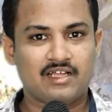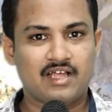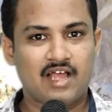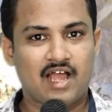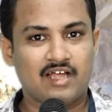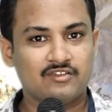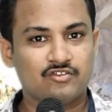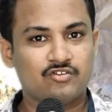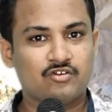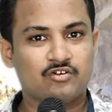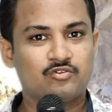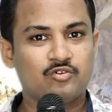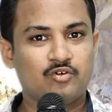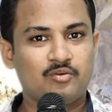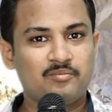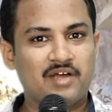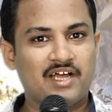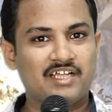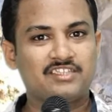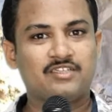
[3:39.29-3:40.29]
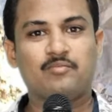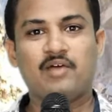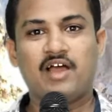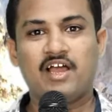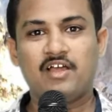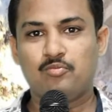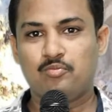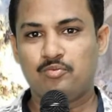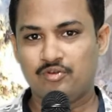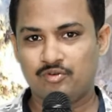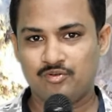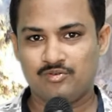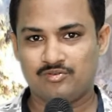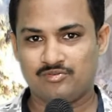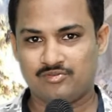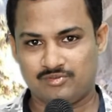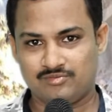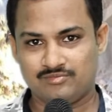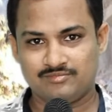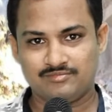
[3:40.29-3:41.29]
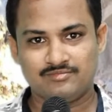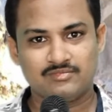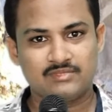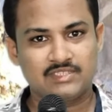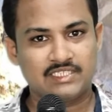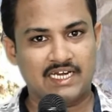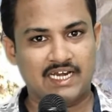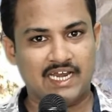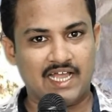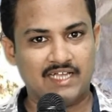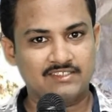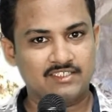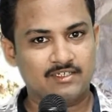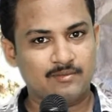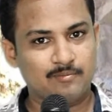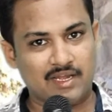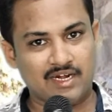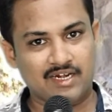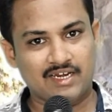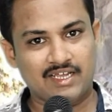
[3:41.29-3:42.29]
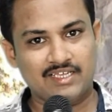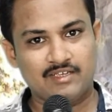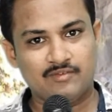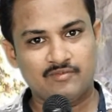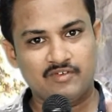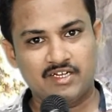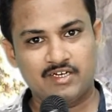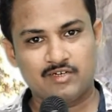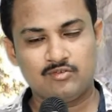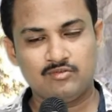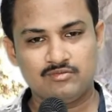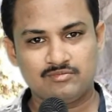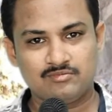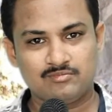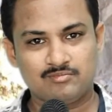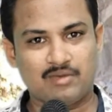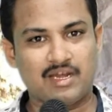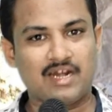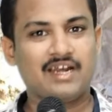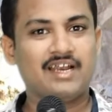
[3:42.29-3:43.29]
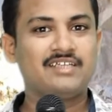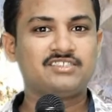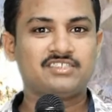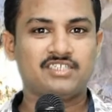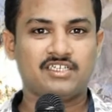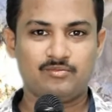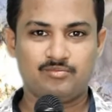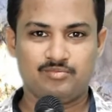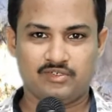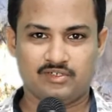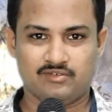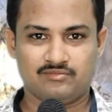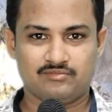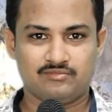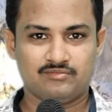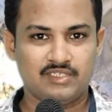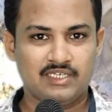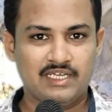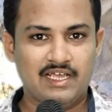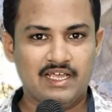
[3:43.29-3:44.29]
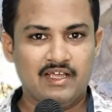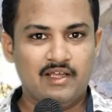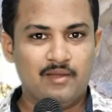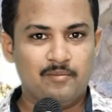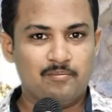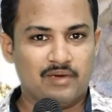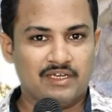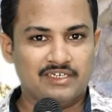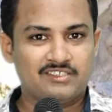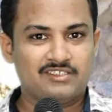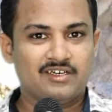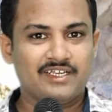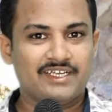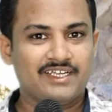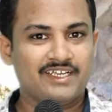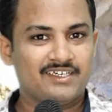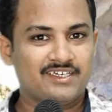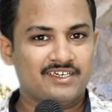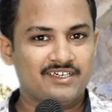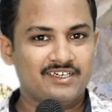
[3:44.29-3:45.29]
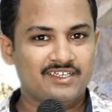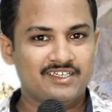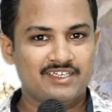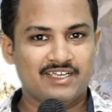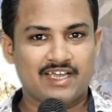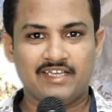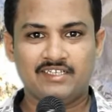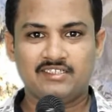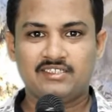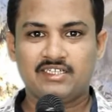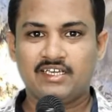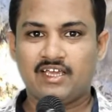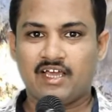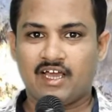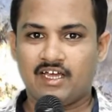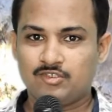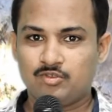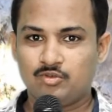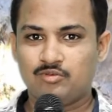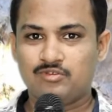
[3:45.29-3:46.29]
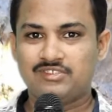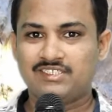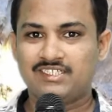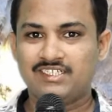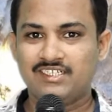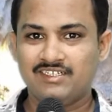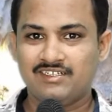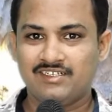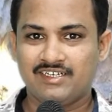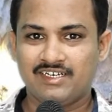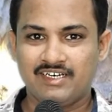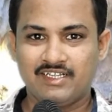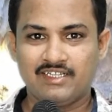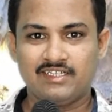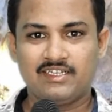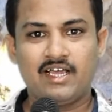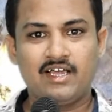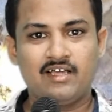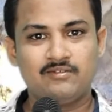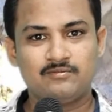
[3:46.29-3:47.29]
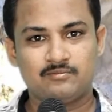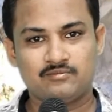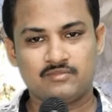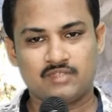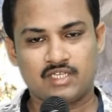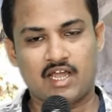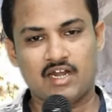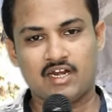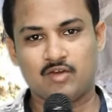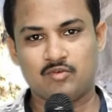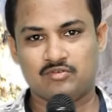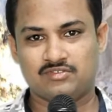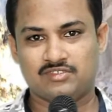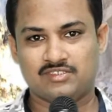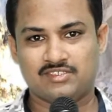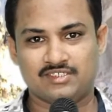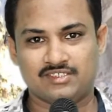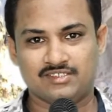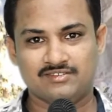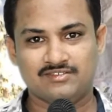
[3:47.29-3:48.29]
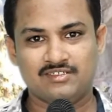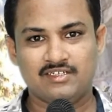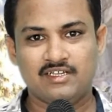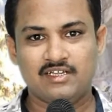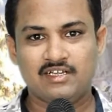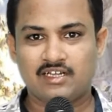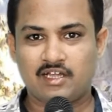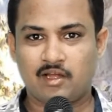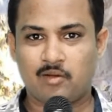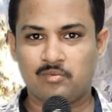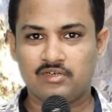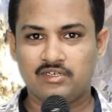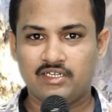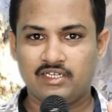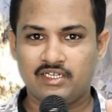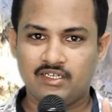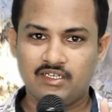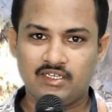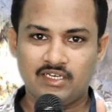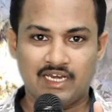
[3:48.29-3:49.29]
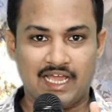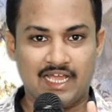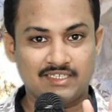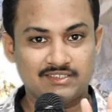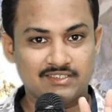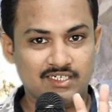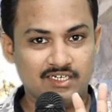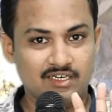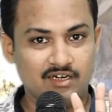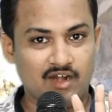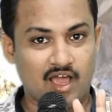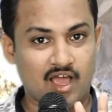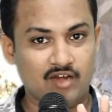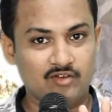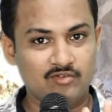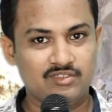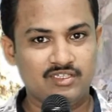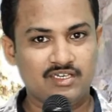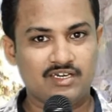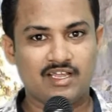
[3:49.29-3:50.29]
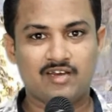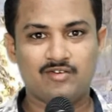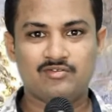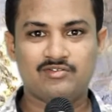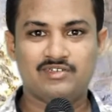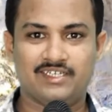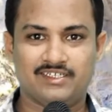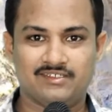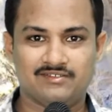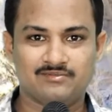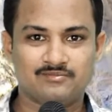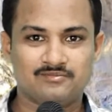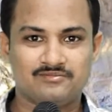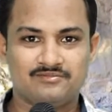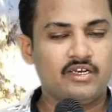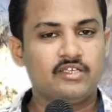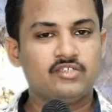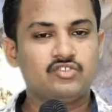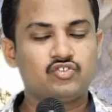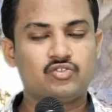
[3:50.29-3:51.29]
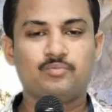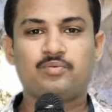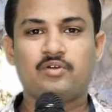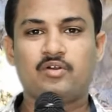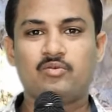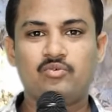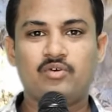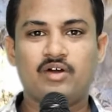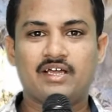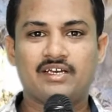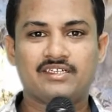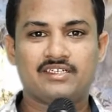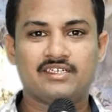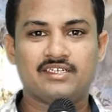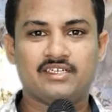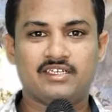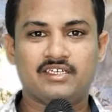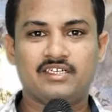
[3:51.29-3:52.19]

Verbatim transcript: అంతటితో మాత్రం ఆగిపోకూడదు లాజర్ మరలా ఏమయ్యాడు మరలా చనిపోయాడు మనుషులకి ఏటండి అయితే అతివృష్టి లేదా అనావృష్టి కాబట్టి లాజర్కి నాలుగు దినాలు ఉన్నాయి యేసు ప్రభు వారికి